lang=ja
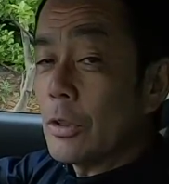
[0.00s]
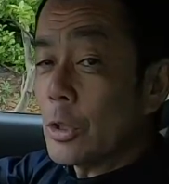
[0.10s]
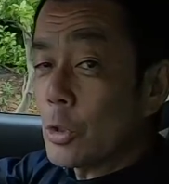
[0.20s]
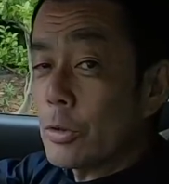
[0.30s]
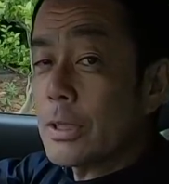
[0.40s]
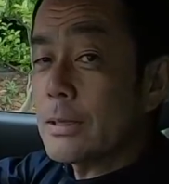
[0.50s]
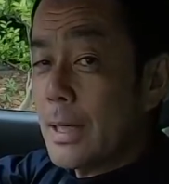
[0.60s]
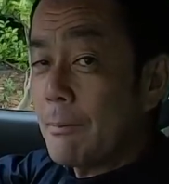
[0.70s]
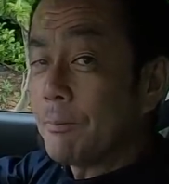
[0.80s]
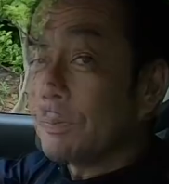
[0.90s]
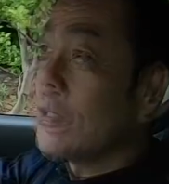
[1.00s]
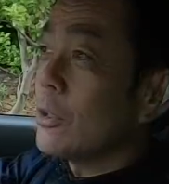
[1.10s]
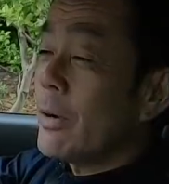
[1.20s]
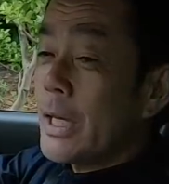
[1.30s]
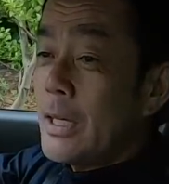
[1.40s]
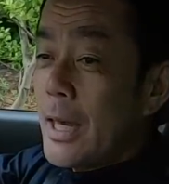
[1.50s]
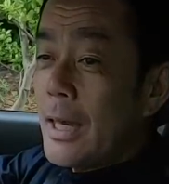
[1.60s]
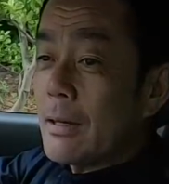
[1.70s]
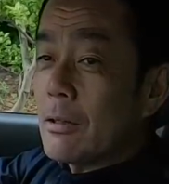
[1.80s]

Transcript: いうところですね。とはいえ